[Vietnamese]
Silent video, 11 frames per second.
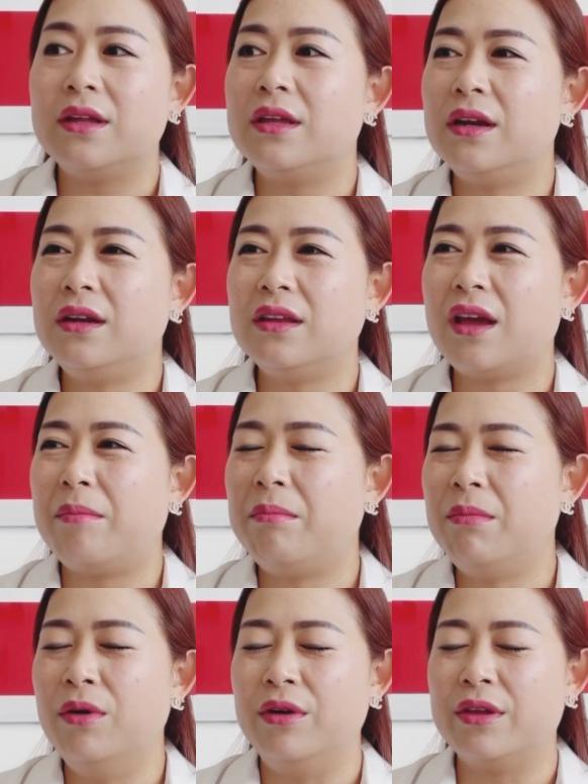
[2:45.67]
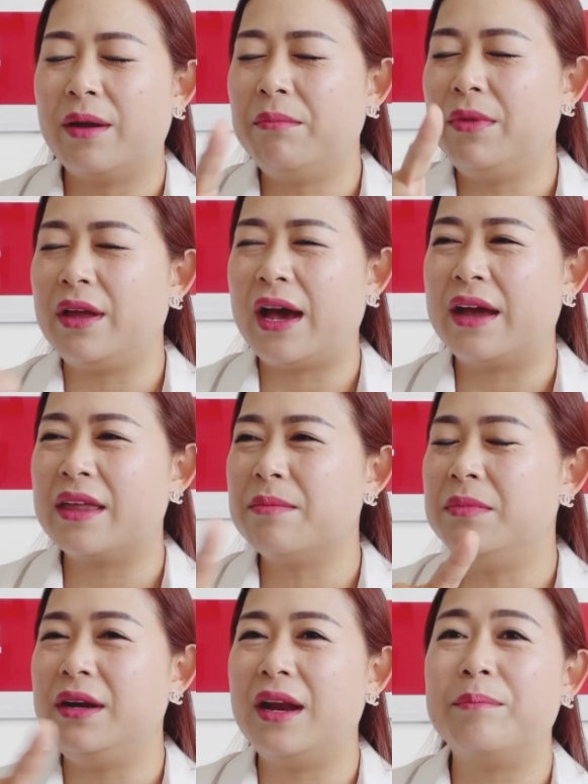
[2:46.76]
9 chấm 10 chấm 12 chấm
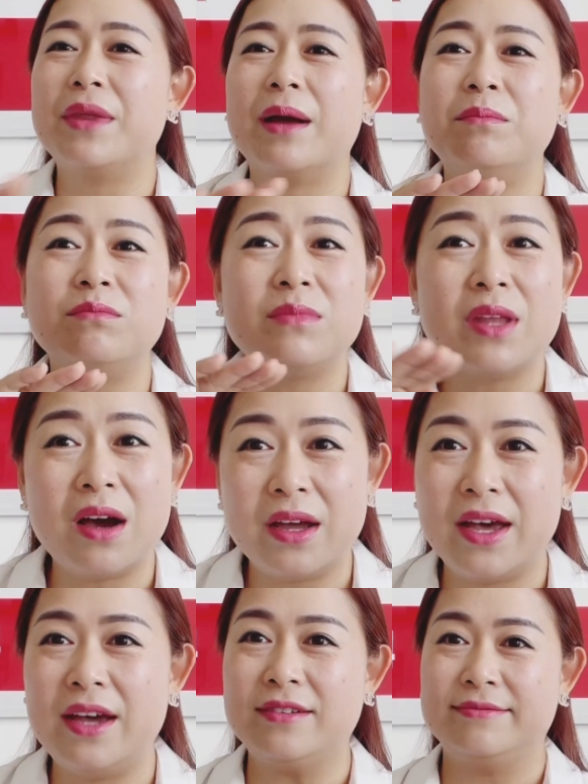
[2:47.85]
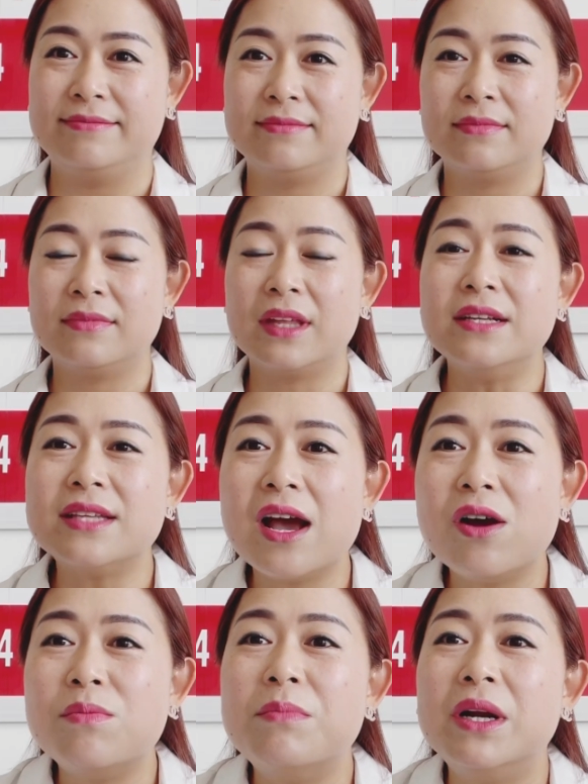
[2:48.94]
15 chấm chơi hết tại
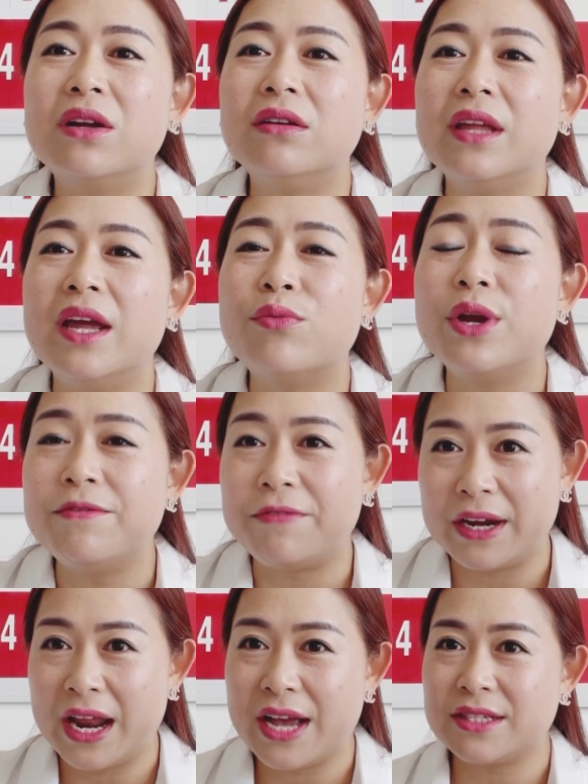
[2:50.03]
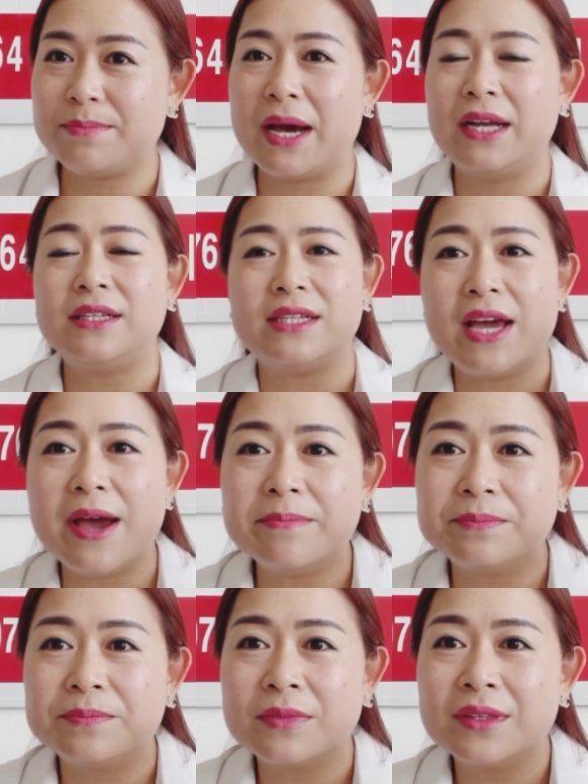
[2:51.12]
sao mình có thể refinance mà anh chị em
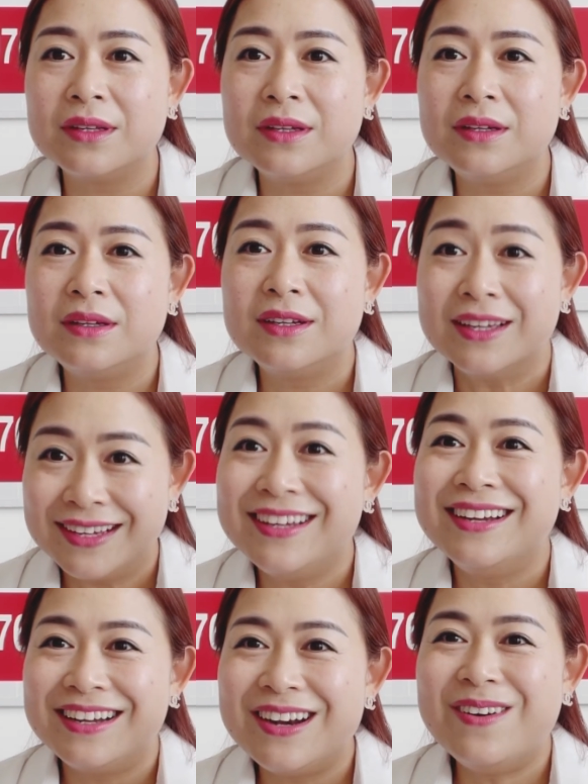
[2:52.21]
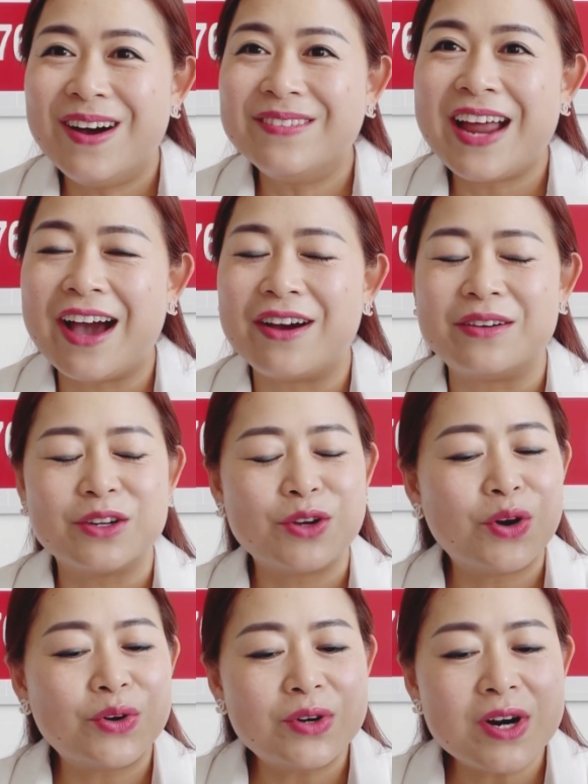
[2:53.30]
đúng không nào
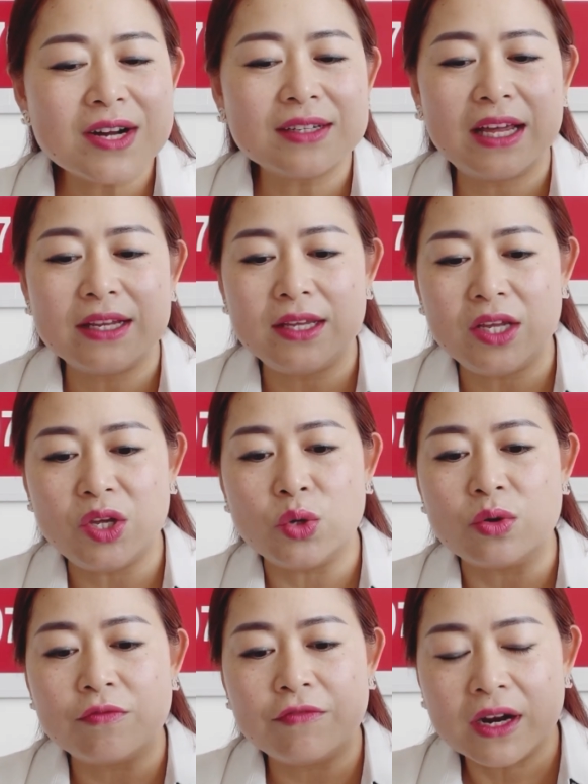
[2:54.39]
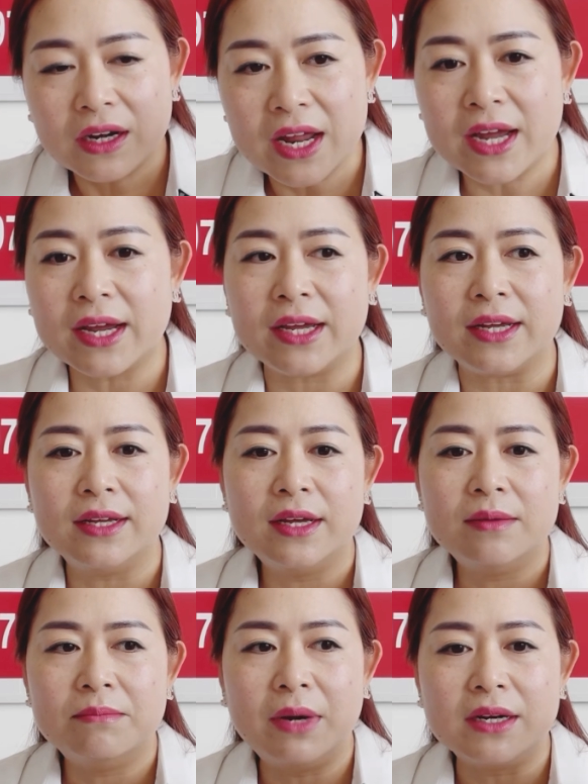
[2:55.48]
có rất là nhiều vấn đề
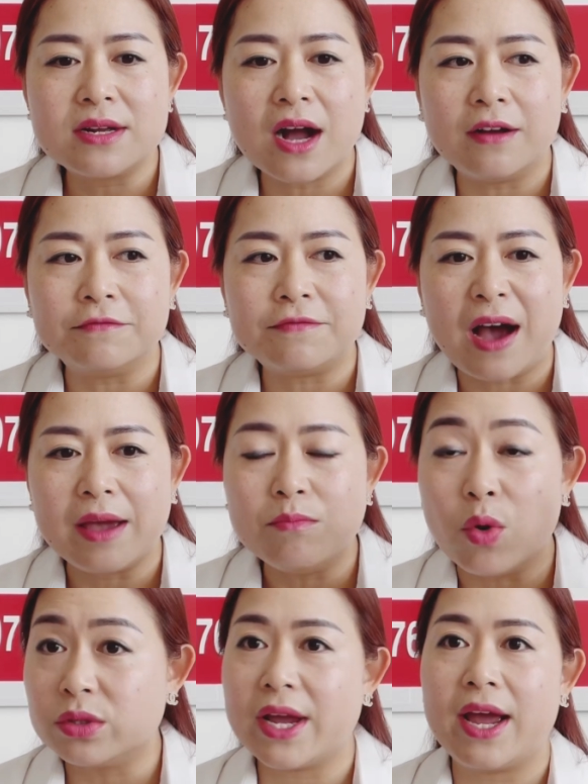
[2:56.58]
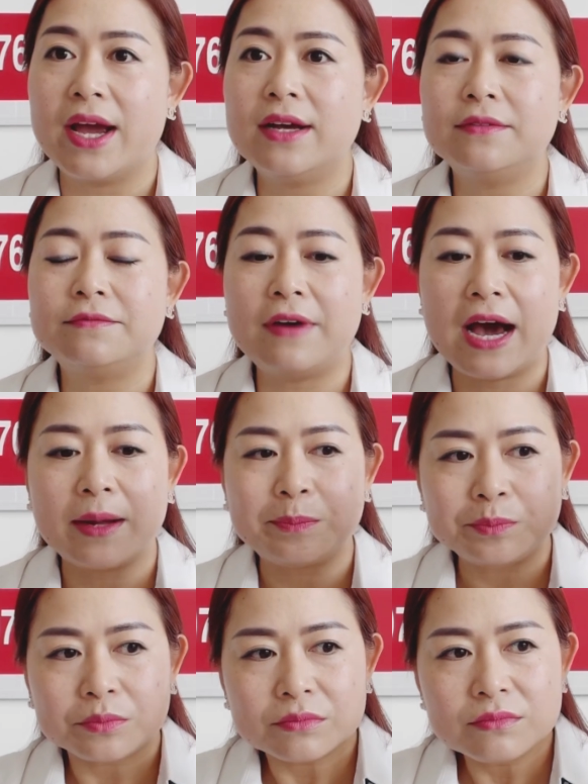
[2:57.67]
mình cần phải mổ xẻ và
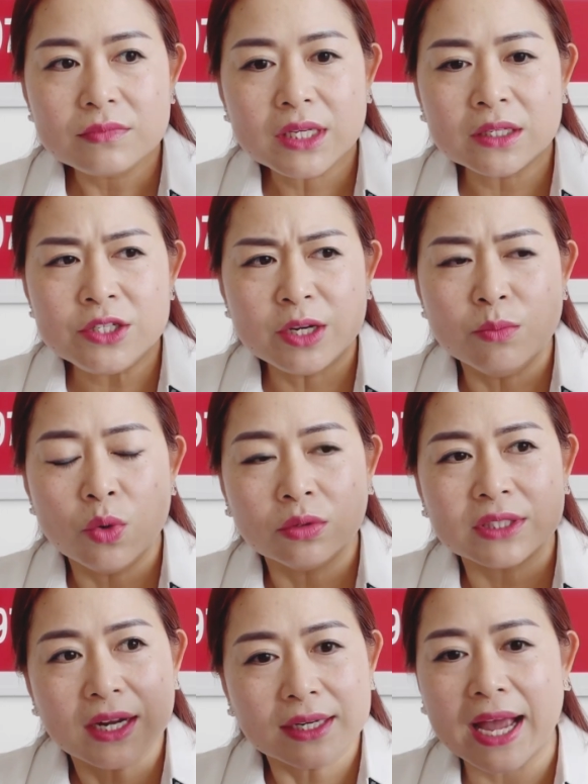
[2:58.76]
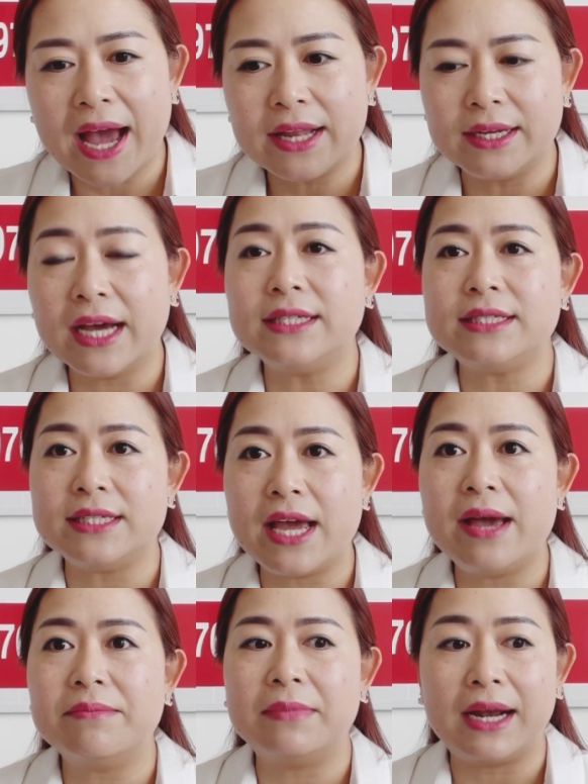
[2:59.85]
Trinh muốn tất cả những anh chị
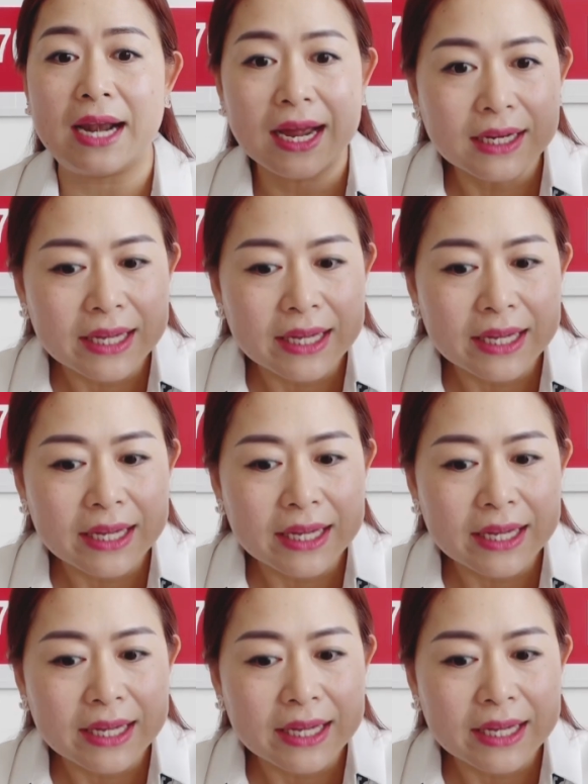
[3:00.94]
em mà lắng